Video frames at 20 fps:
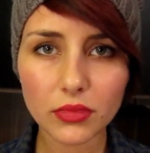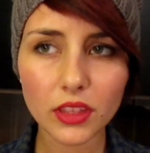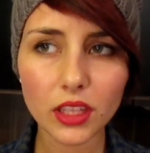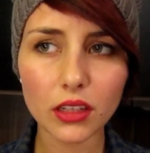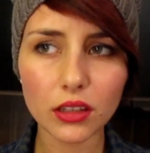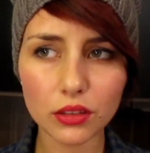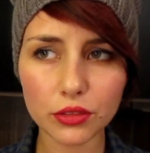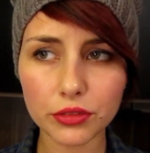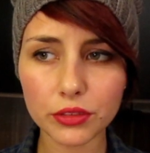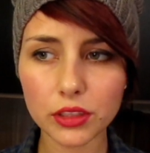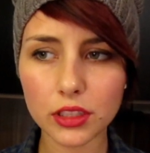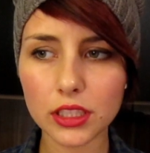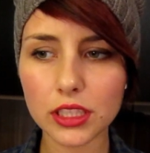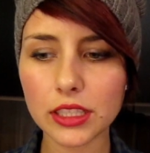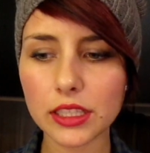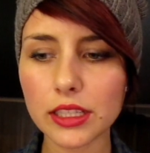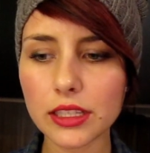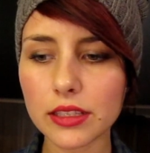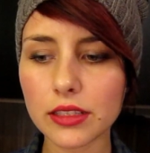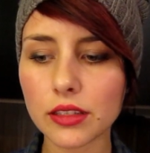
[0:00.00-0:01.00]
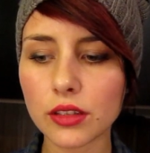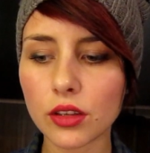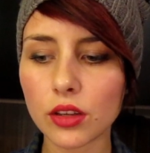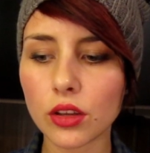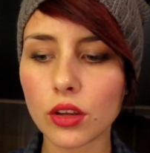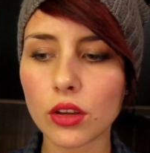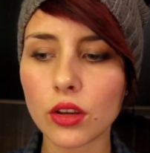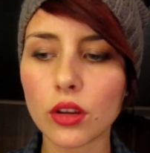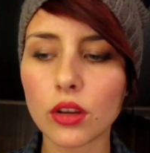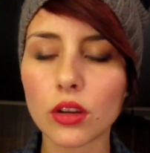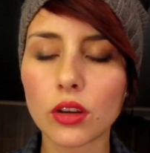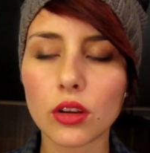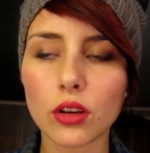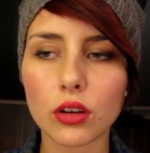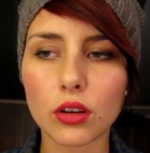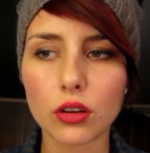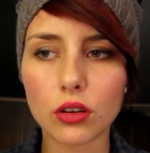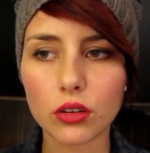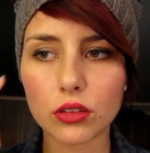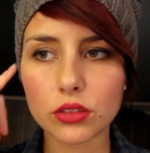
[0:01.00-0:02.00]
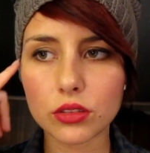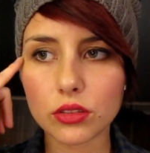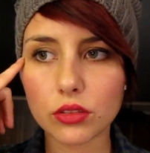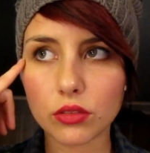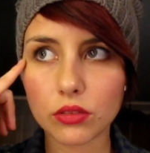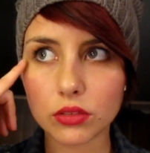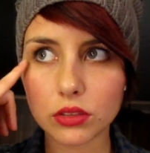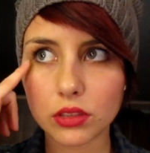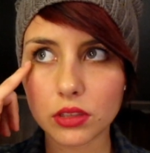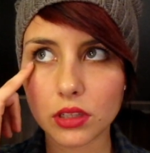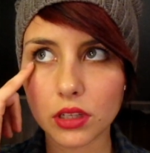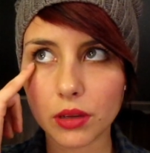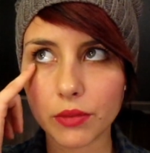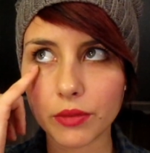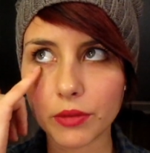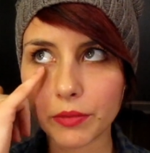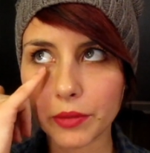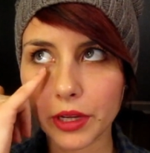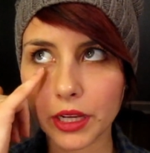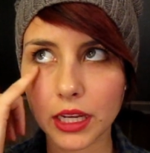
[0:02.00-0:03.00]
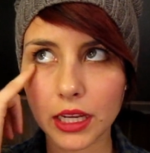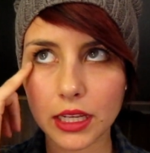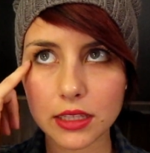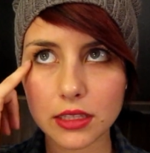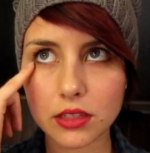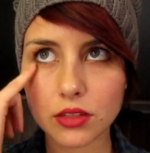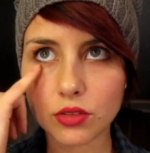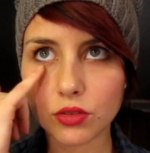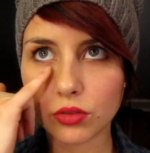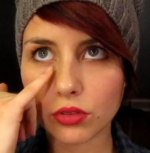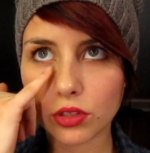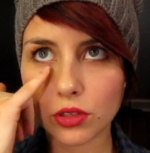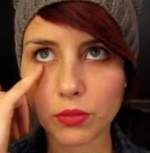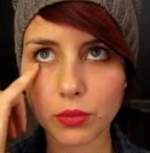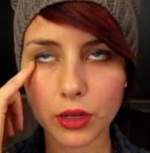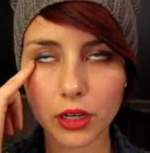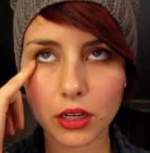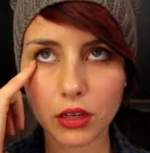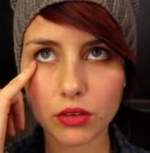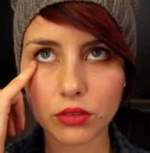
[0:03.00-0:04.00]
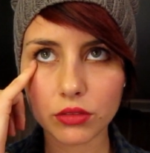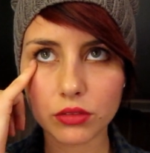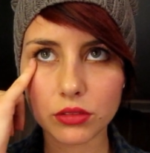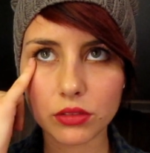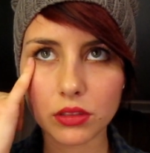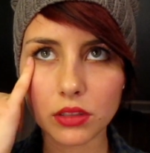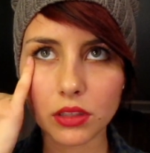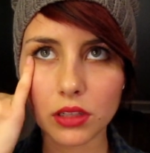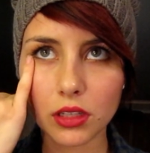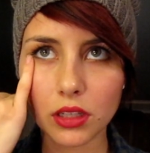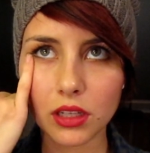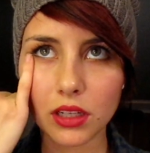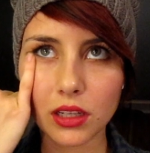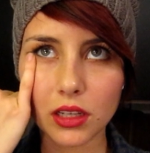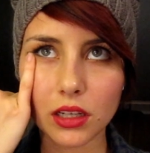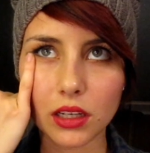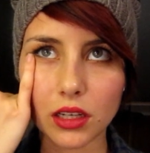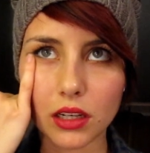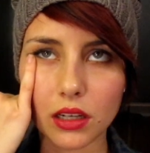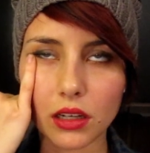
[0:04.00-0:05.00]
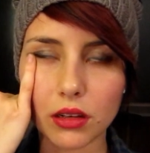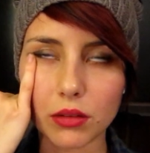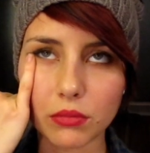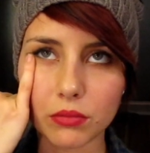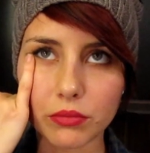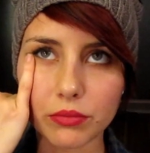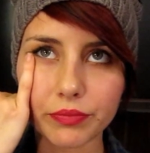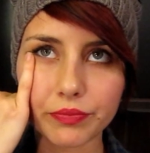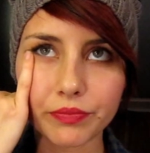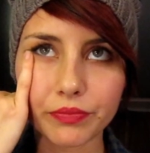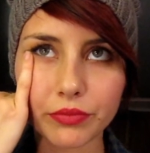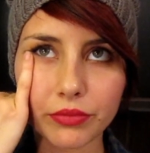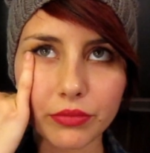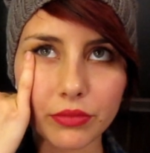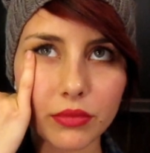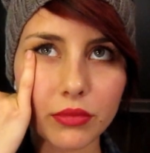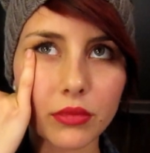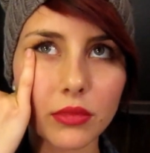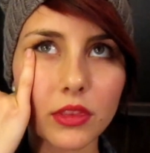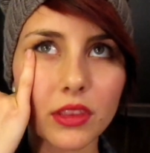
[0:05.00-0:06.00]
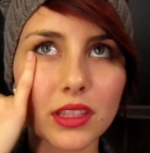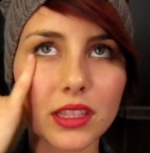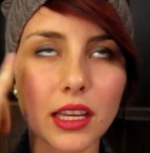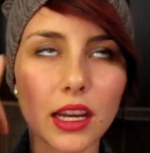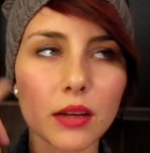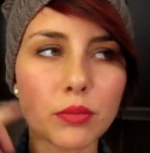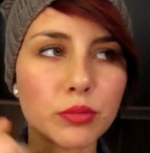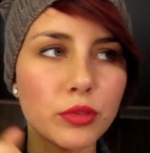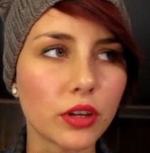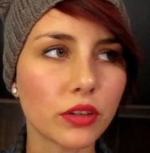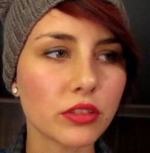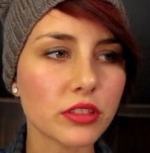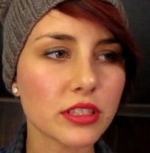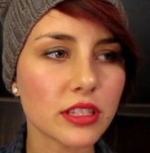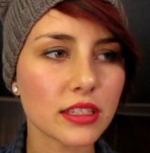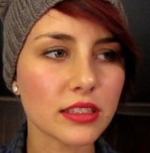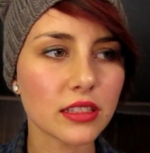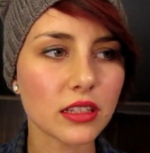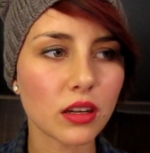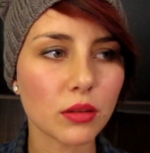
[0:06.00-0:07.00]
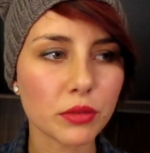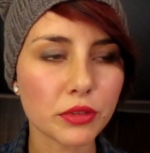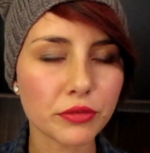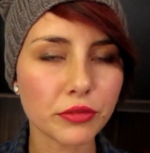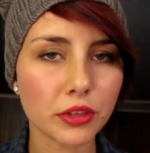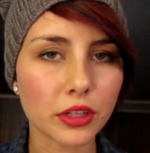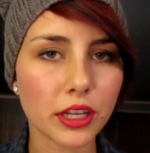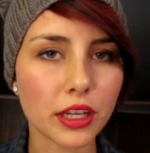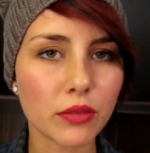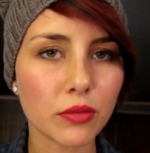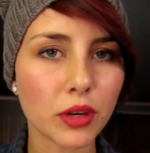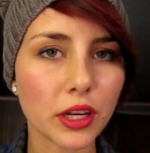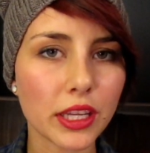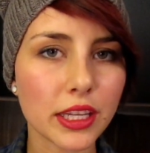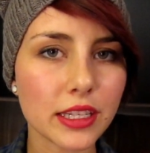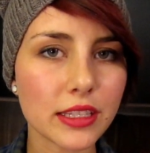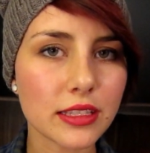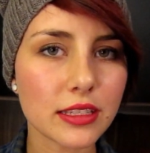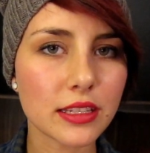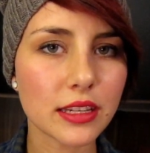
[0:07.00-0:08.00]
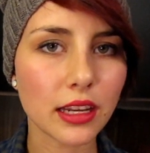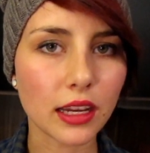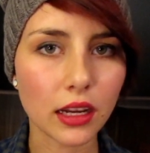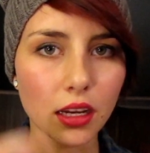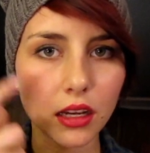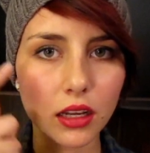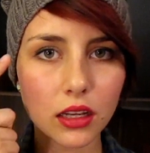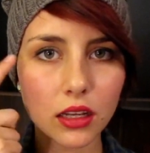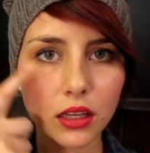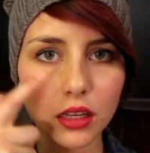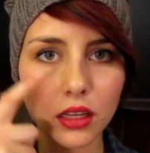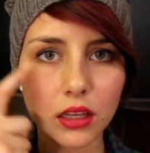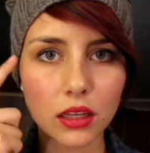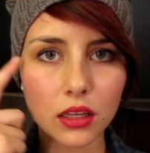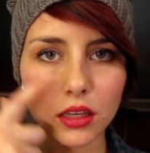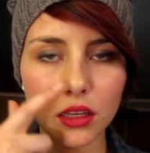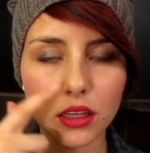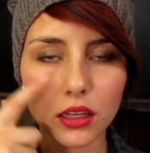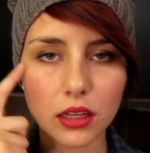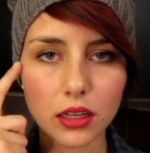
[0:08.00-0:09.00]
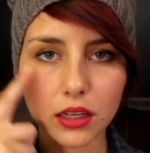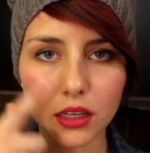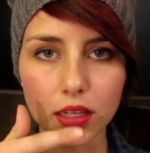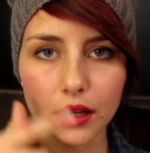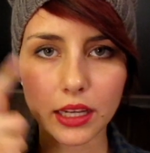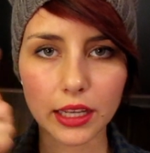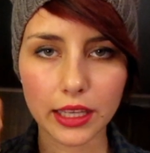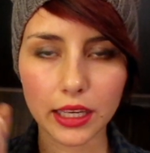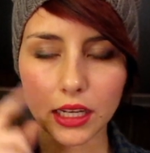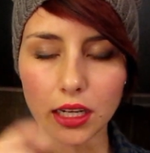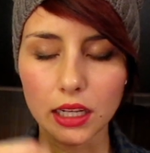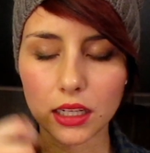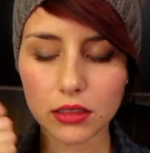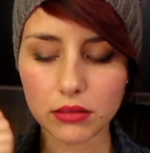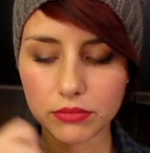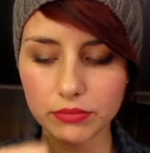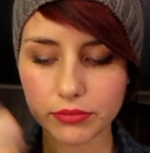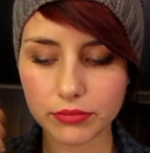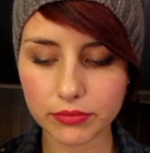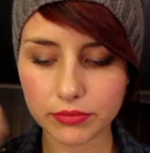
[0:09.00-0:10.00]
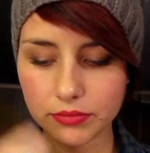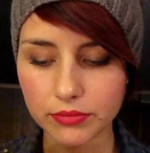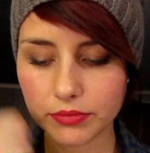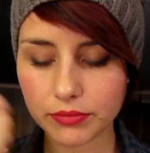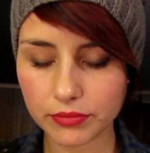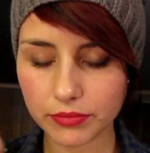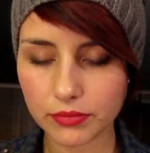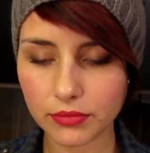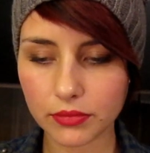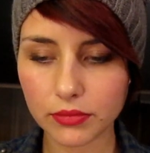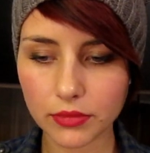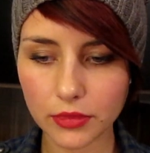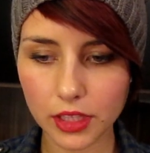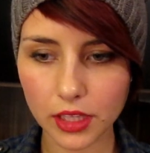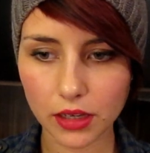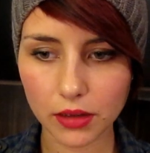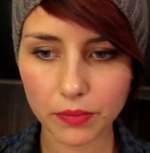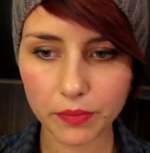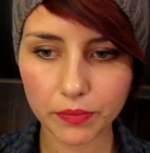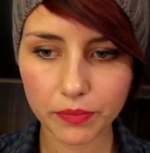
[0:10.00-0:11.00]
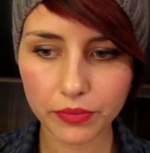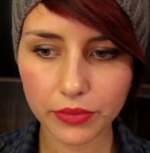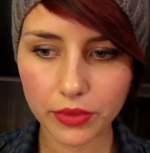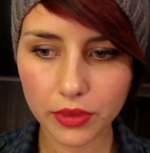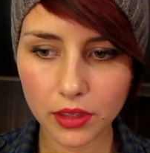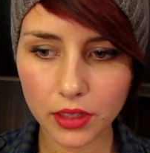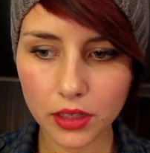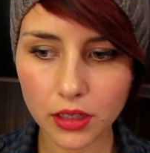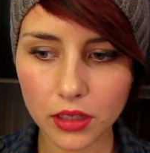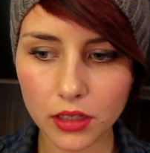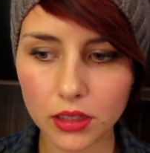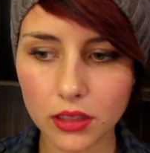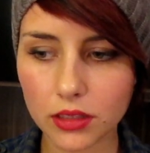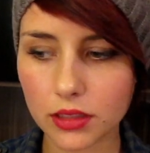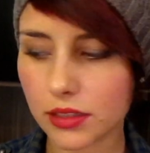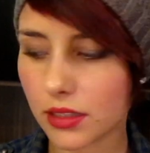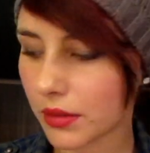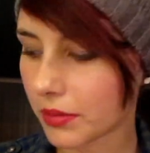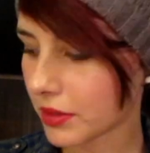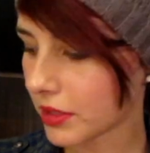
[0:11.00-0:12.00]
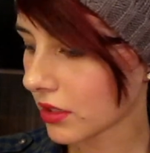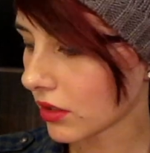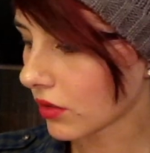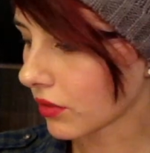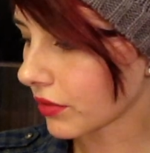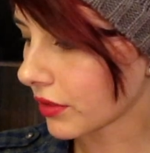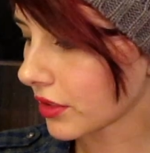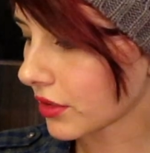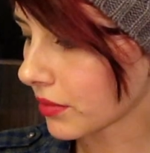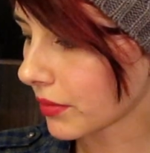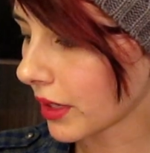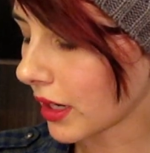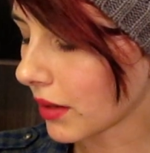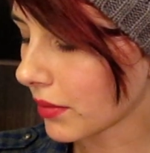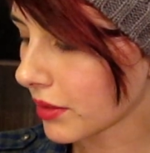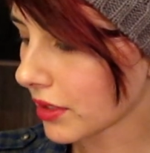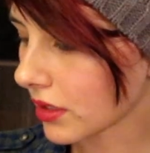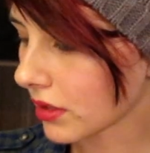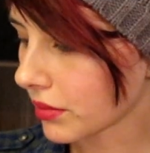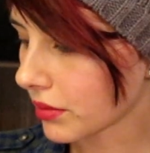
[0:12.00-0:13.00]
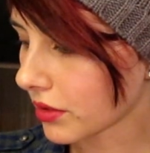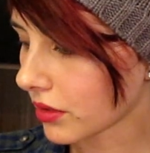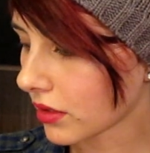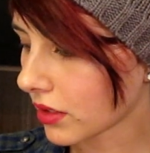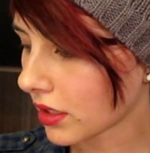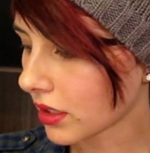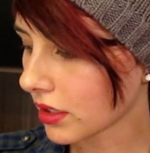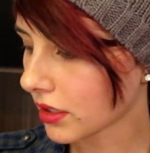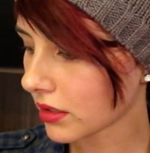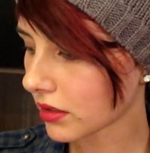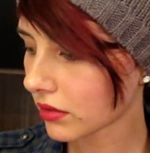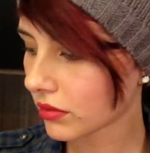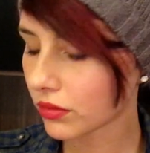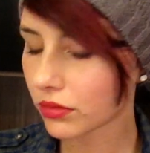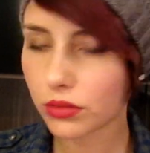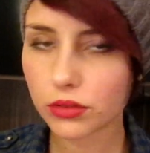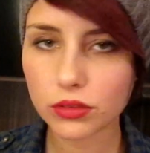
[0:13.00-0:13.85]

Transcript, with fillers: auch äh, von Catrice. Und unten am Wimpernkranz ein dunkelbraunen, ähm, Dark Brown ist das, glaube ich, von NYX, der äh, Kajal. Ja, das habe ich drauf. Also mehr habe ich, glaube ich, auch gar nicht drauf